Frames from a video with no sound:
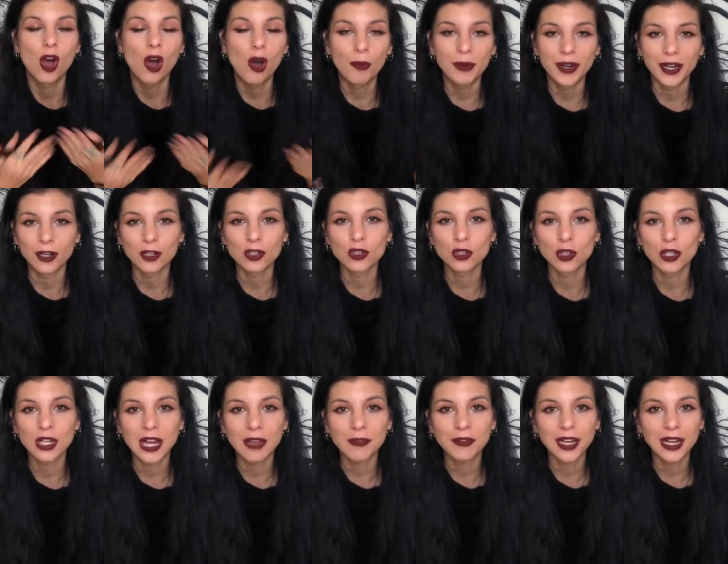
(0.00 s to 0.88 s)
Hombre, no son
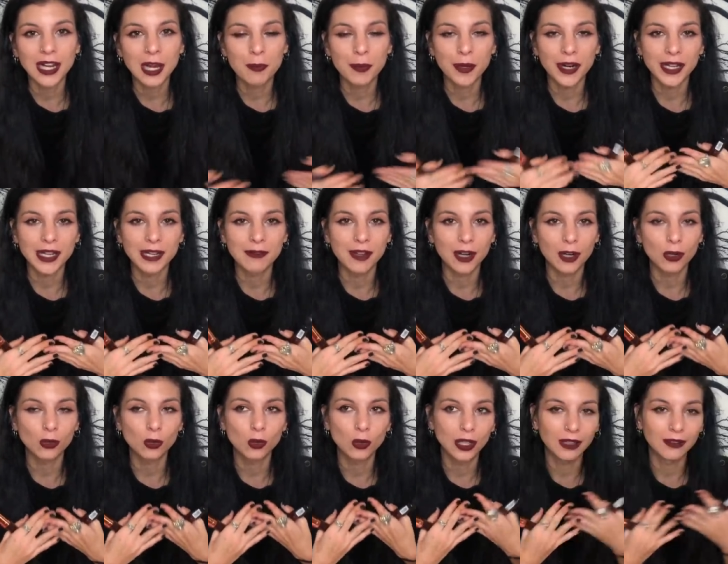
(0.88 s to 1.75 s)
labiales para
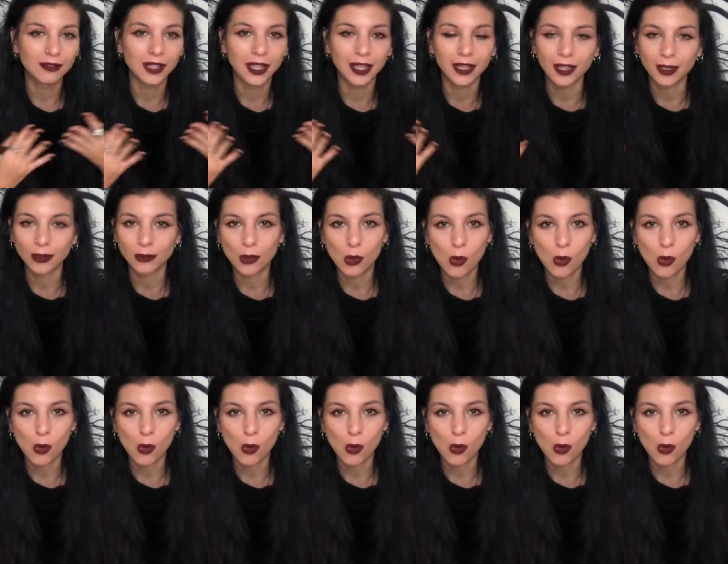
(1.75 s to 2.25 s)
llevarlos durante